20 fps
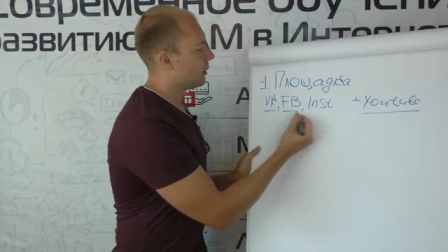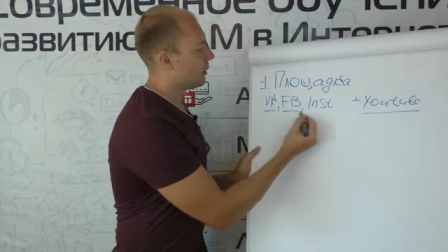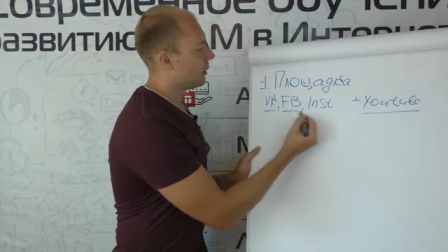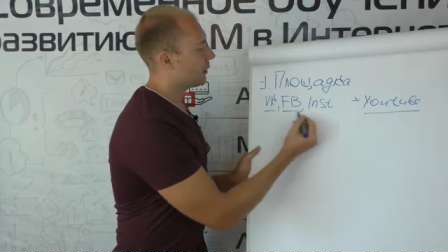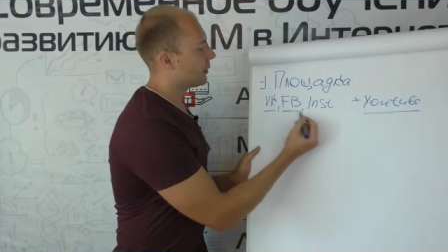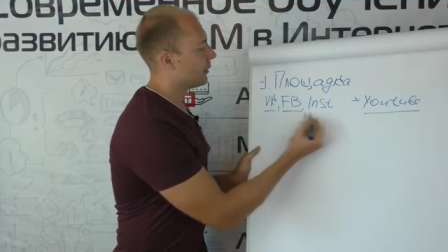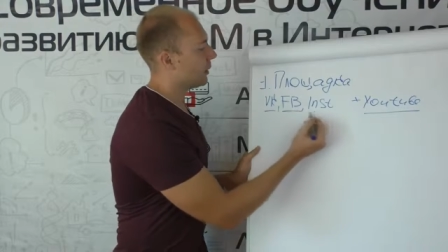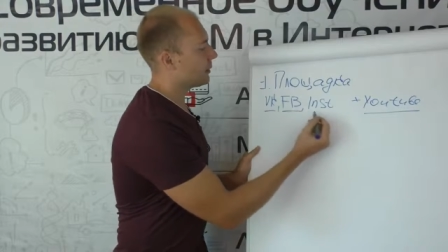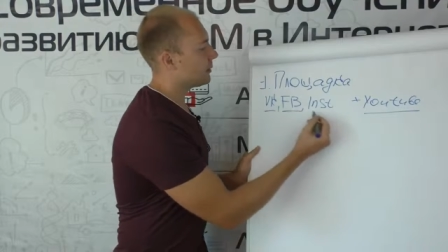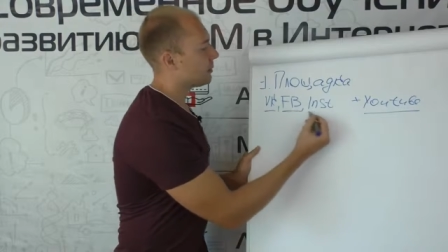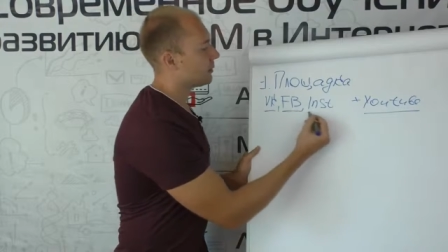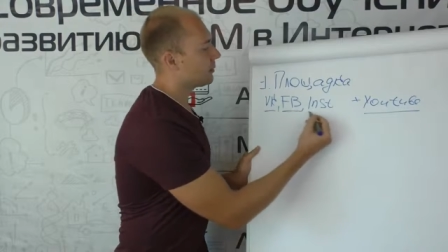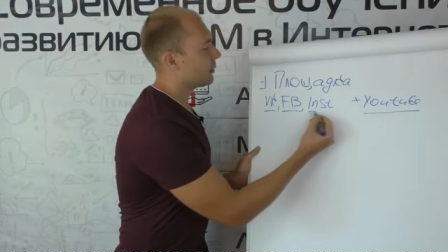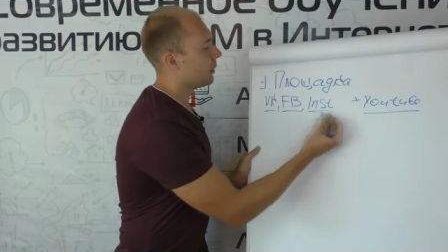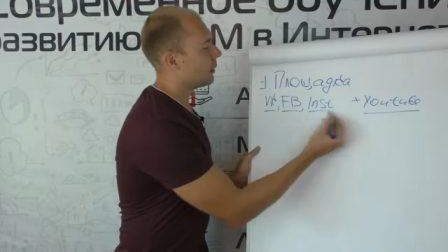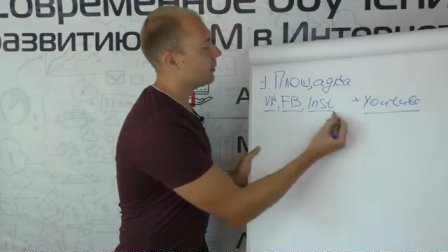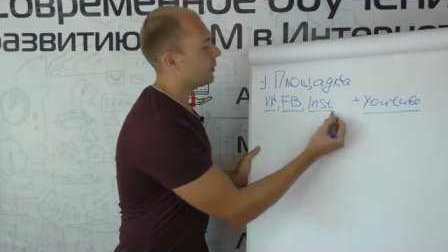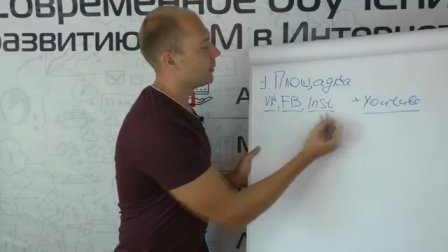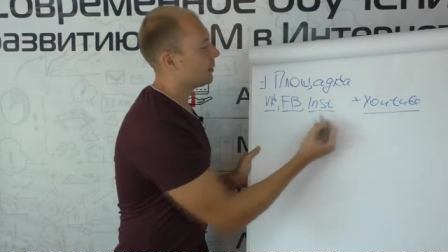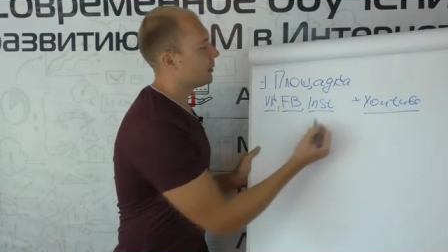одна
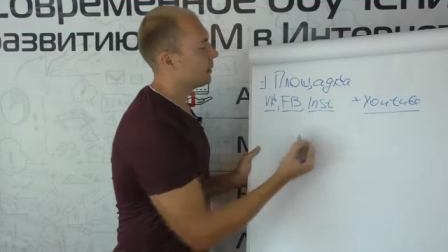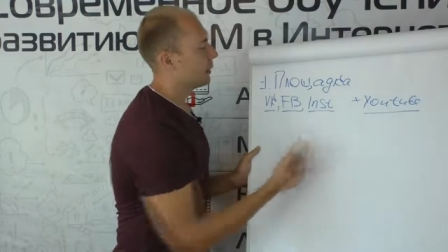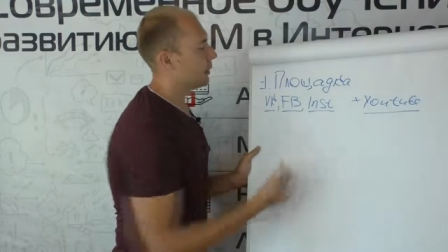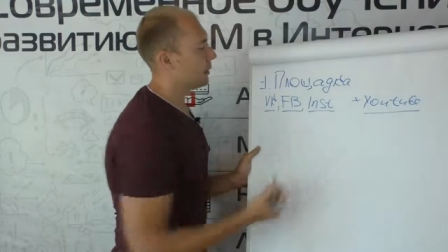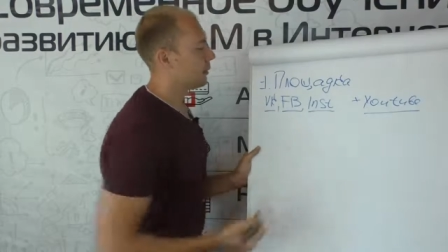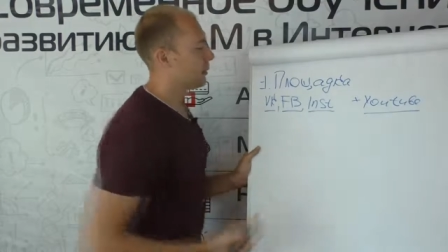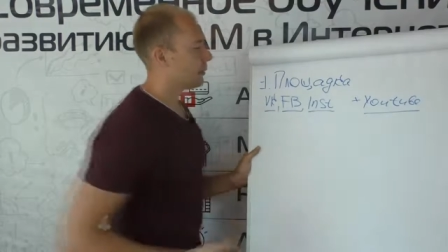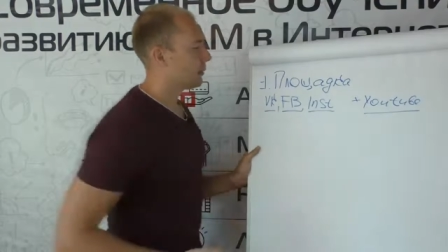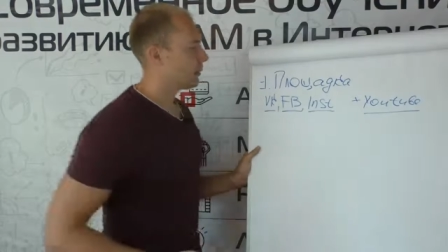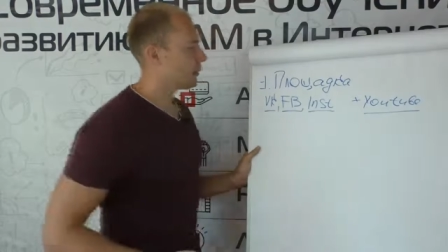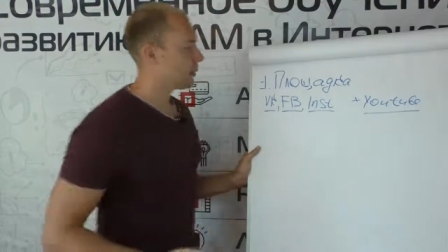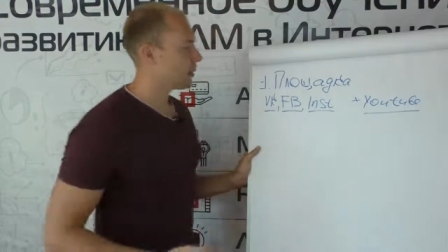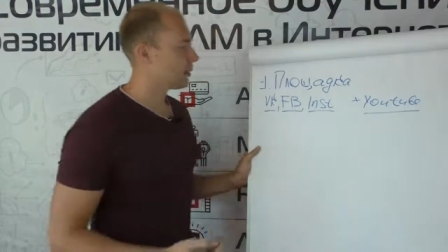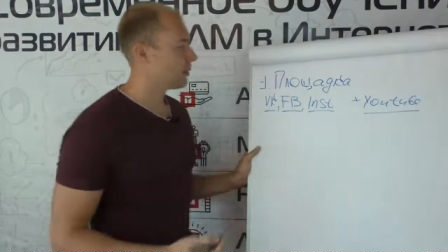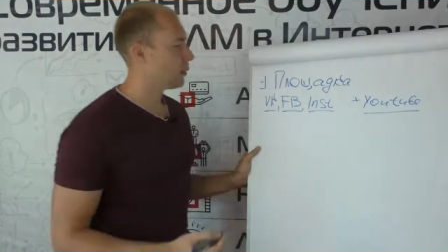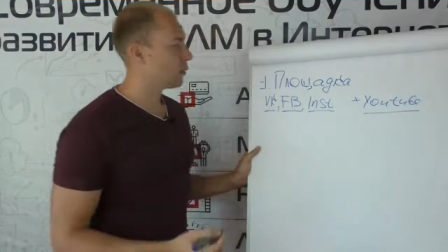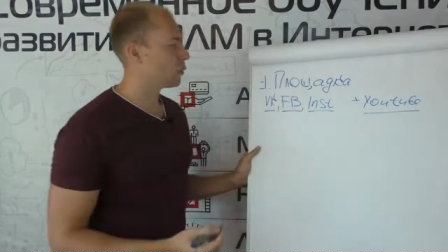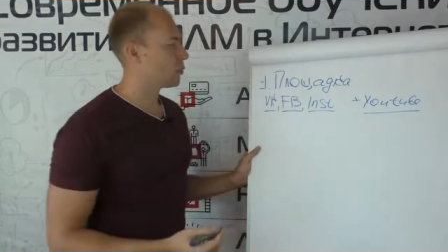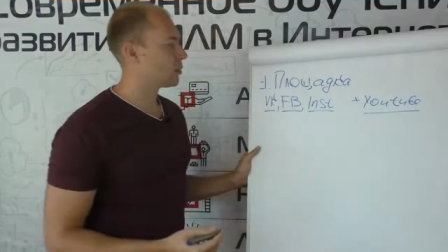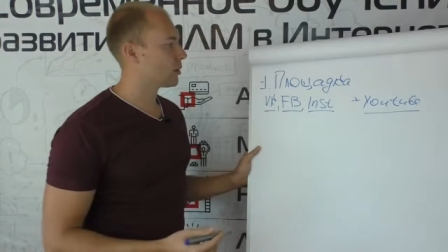социальная сеть
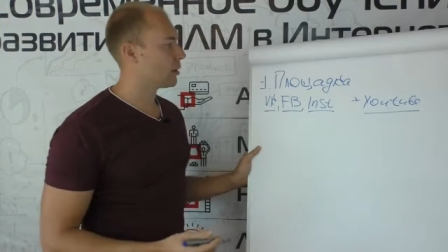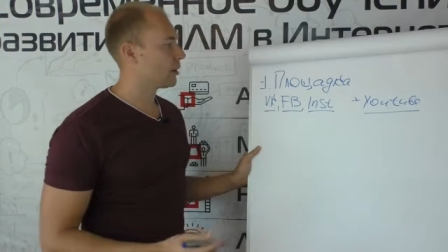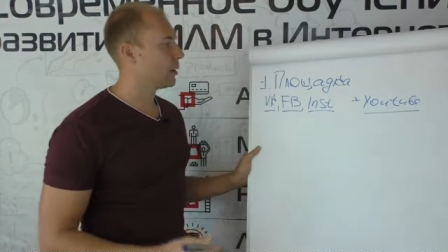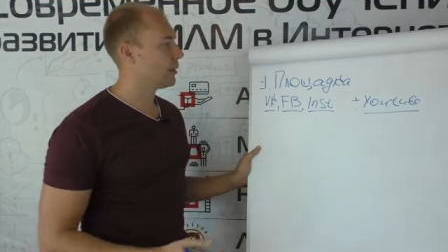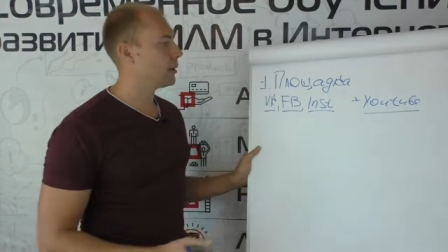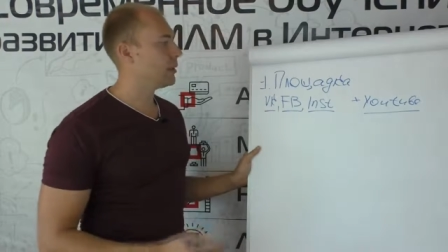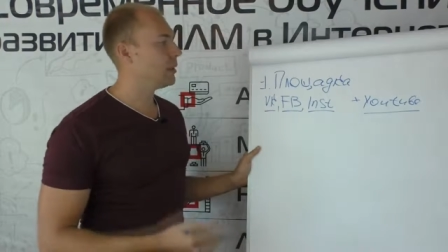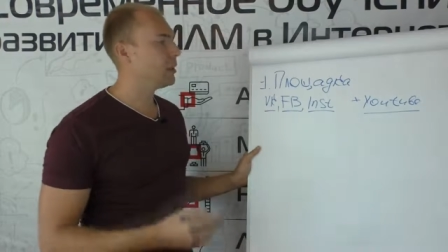как я уже сказал.